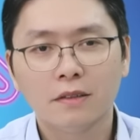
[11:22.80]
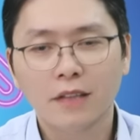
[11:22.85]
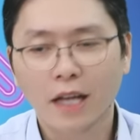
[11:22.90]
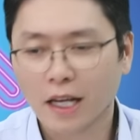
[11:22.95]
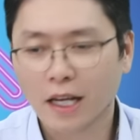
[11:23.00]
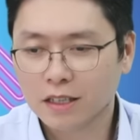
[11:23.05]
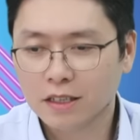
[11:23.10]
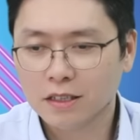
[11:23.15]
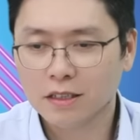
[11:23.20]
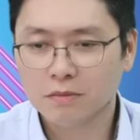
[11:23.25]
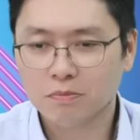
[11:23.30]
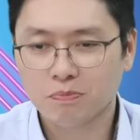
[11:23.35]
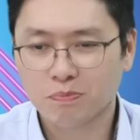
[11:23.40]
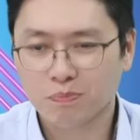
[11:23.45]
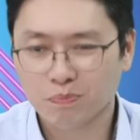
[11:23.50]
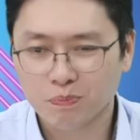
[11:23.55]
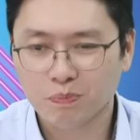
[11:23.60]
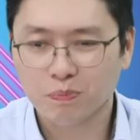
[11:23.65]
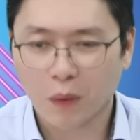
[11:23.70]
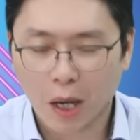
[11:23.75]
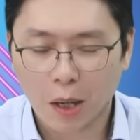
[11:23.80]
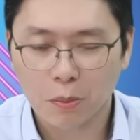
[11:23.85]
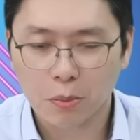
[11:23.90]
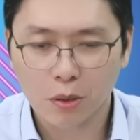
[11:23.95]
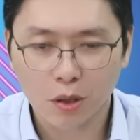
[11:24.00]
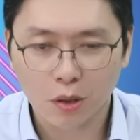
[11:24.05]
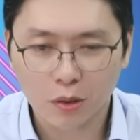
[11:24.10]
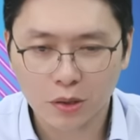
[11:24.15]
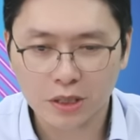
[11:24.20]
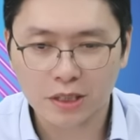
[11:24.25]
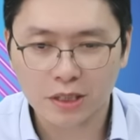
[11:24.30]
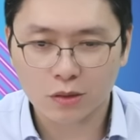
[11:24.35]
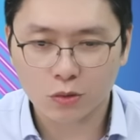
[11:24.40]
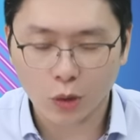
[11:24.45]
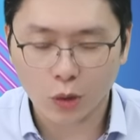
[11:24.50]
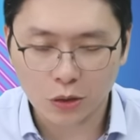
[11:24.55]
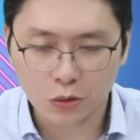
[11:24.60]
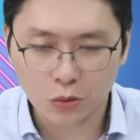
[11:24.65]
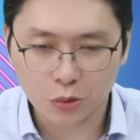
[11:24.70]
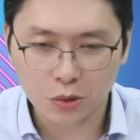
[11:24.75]
哥好不容易
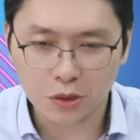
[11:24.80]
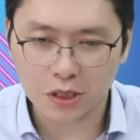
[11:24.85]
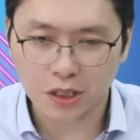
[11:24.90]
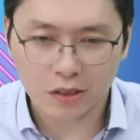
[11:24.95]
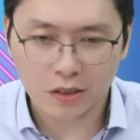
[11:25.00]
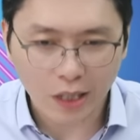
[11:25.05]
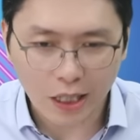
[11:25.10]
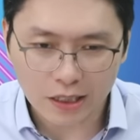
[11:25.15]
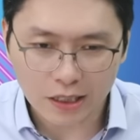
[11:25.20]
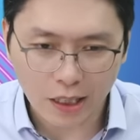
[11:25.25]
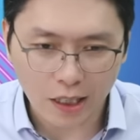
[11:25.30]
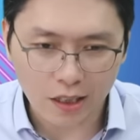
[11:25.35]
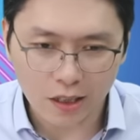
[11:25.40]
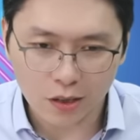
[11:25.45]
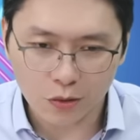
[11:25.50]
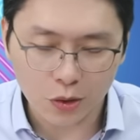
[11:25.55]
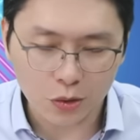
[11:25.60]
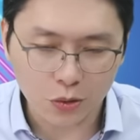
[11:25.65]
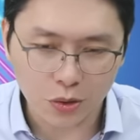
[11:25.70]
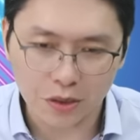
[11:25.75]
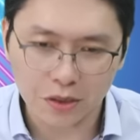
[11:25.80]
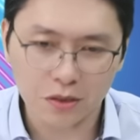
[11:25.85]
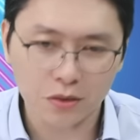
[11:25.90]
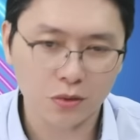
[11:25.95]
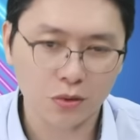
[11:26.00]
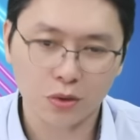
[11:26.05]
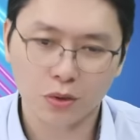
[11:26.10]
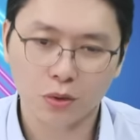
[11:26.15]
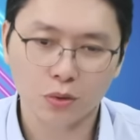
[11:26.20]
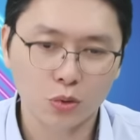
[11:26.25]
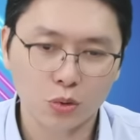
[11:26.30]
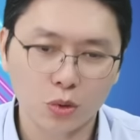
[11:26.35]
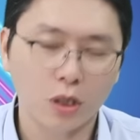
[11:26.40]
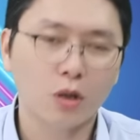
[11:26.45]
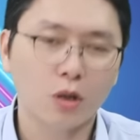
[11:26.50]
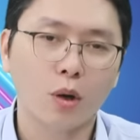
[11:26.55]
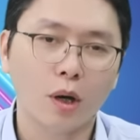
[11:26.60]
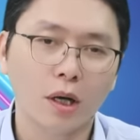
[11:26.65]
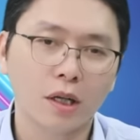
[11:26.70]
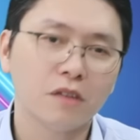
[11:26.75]
端出一个大家认为全球最
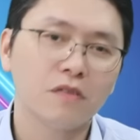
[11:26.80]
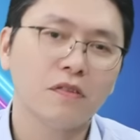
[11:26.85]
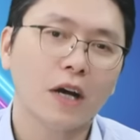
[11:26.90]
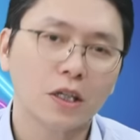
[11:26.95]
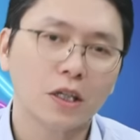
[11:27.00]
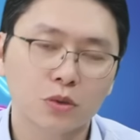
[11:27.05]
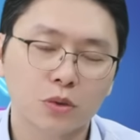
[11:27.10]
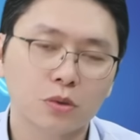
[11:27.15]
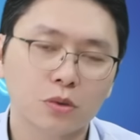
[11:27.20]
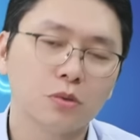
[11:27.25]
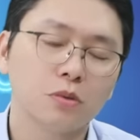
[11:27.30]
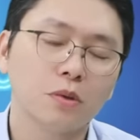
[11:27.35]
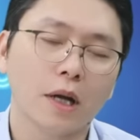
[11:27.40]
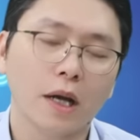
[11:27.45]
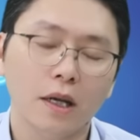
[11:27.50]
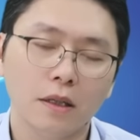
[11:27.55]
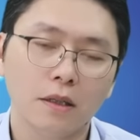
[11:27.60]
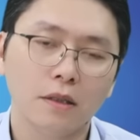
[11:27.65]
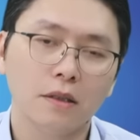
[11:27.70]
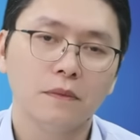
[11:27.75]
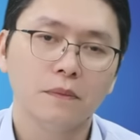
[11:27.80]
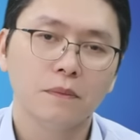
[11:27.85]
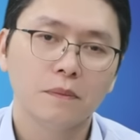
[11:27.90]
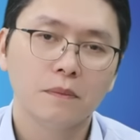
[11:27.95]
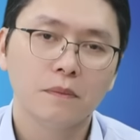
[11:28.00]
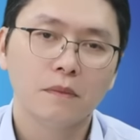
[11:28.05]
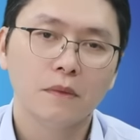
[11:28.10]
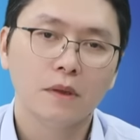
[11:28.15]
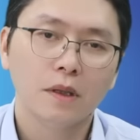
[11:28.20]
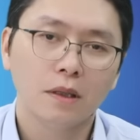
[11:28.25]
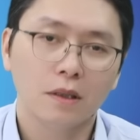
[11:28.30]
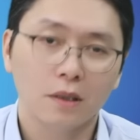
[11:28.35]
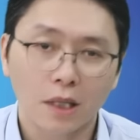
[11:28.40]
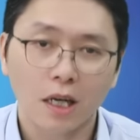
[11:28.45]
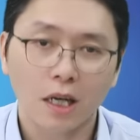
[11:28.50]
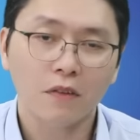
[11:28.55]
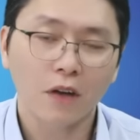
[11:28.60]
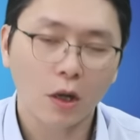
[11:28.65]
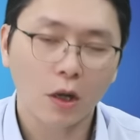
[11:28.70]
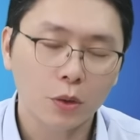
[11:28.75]
狂的法说出来了，对，你
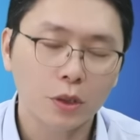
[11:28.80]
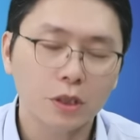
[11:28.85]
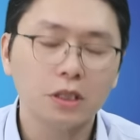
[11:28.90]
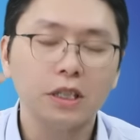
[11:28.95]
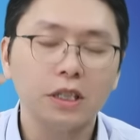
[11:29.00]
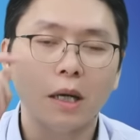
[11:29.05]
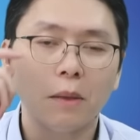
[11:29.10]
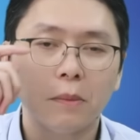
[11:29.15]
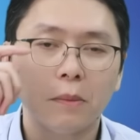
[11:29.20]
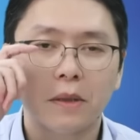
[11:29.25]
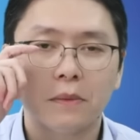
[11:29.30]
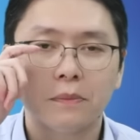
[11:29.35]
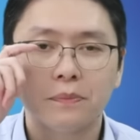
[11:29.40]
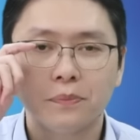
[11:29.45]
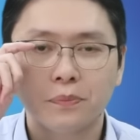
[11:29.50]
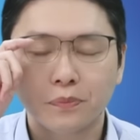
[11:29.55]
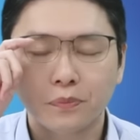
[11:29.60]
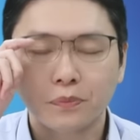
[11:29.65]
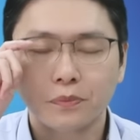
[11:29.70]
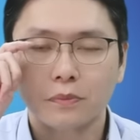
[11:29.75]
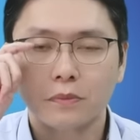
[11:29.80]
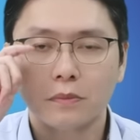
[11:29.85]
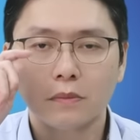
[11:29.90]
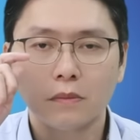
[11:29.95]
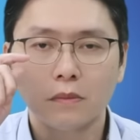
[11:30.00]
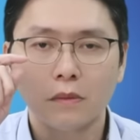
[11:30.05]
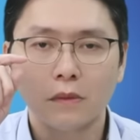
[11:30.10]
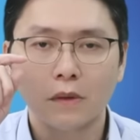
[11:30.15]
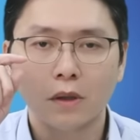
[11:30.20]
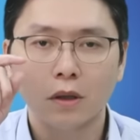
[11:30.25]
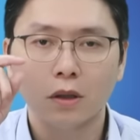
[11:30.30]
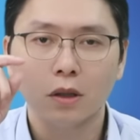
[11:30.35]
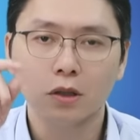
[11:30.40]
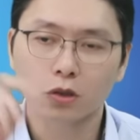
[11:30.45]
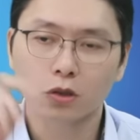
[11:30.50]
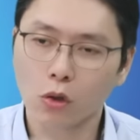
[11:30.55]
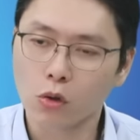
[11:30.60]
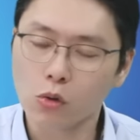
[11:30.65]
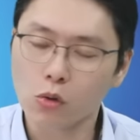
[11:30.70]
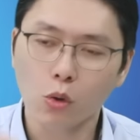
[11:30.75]
他发挥一下，嗯哼。
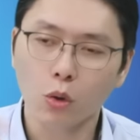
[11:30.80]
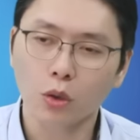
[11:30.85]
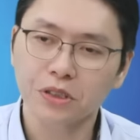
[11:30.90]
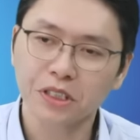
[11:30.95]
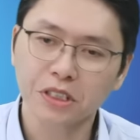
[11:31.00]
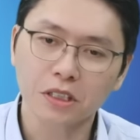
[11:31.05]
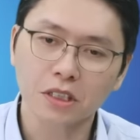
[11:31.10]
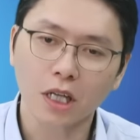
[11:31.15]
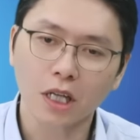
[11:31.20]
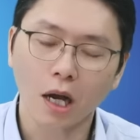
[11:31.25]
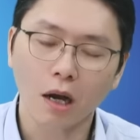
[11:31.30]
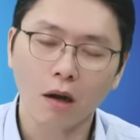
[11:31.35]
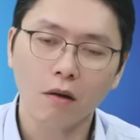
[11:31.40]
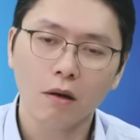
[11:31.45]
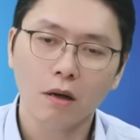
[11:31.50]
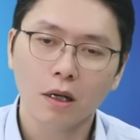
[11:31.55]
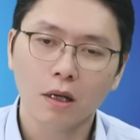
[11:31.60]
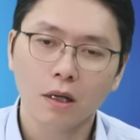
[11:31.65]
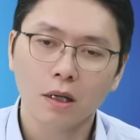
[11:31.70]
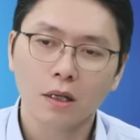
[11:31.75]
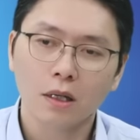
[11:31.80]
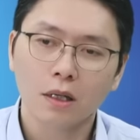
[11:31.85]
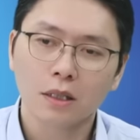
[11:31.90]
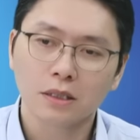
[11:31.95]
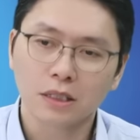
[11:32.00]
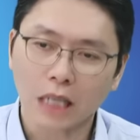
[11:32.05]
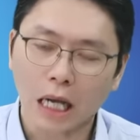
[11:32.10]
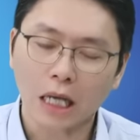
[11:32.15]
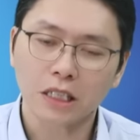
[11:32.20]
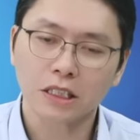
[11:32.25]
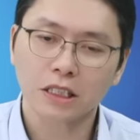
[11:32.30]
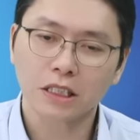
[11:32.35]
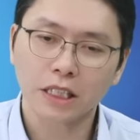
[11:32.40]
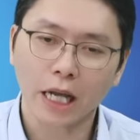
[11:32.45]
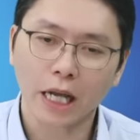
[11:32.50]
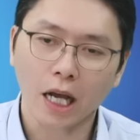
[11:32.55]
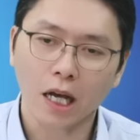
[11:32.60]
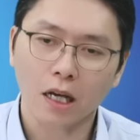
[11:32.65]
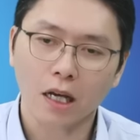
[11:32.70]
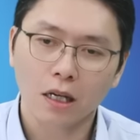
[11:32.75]
冲过新高，涨一
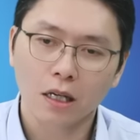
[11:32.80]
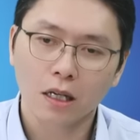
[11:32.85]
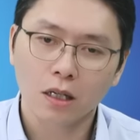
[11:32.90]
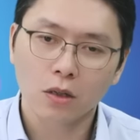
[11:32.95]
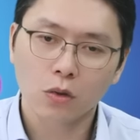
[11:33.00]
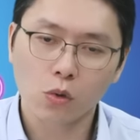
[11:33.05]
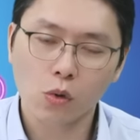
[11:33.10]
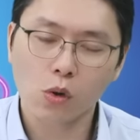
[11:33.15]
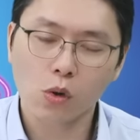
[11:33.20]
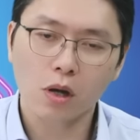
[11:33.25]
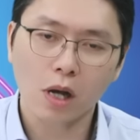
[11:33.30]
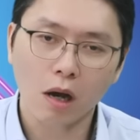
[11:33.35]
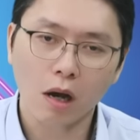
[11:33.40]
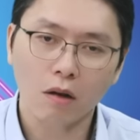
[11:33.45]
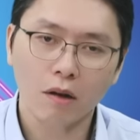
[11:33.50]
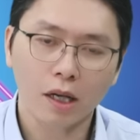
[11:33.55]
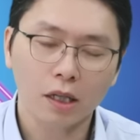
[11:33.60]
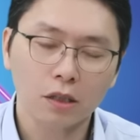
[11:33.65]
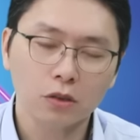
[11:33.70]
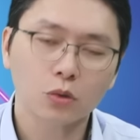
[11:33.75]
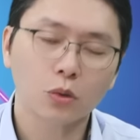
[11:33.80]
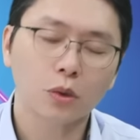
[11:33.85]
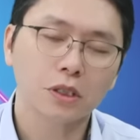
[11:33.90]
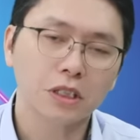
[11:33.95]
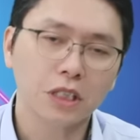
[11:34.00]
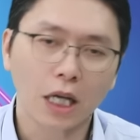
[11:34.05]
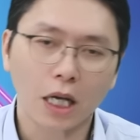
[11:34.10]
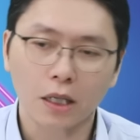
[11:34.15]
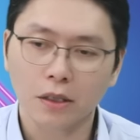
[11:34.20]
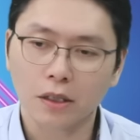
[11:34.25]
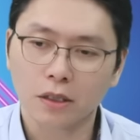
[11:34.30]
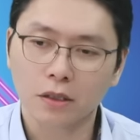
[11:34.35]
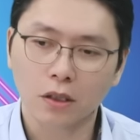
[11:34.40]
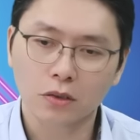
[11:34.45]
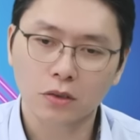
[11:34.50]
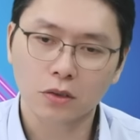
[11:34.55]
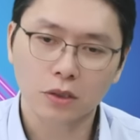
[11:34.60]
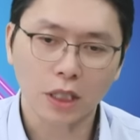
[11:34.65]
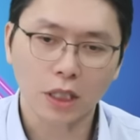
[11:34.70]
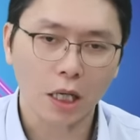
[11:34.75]
下，过高量缩一下，那到
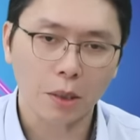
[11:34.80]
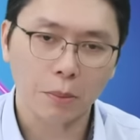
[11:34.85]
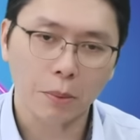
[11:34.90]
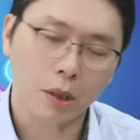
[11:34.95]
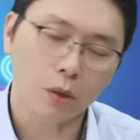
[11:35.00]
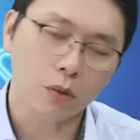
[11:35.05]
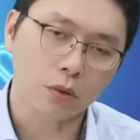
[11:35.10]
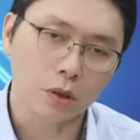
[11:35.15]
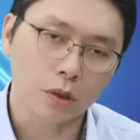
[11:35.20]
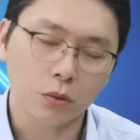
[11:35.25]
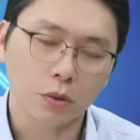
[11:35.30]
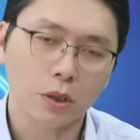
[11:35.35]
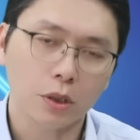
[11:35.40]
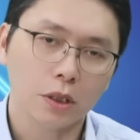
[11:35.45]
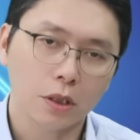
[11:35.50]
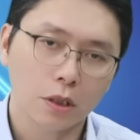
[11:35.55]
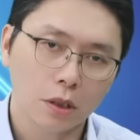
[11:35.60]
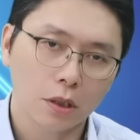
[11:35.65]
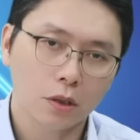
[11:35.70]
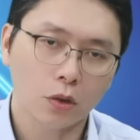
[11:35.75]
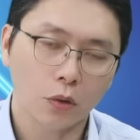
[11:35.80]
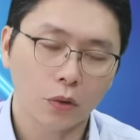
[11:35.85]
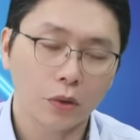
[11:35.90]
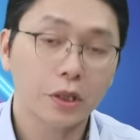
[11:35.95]
时候下礼拜，我认为供应链